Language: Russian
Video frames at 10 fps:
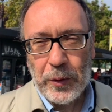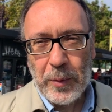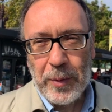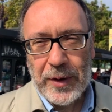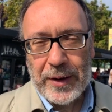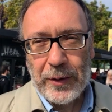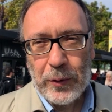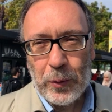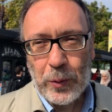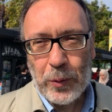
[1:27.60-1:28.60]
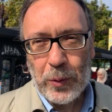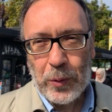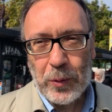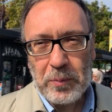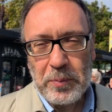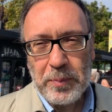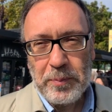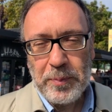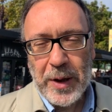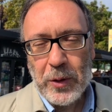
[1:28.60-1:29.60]
э, должна смотреть в будущее и
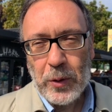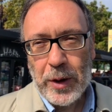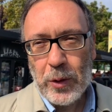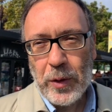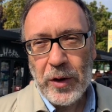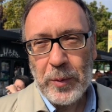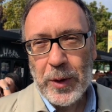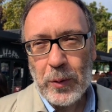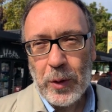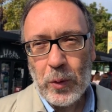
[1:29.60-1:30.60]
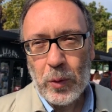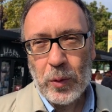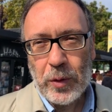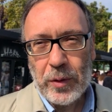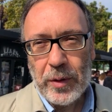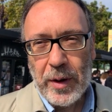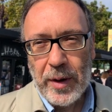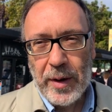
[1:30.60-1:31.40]
больше думать о долгосрочных планах.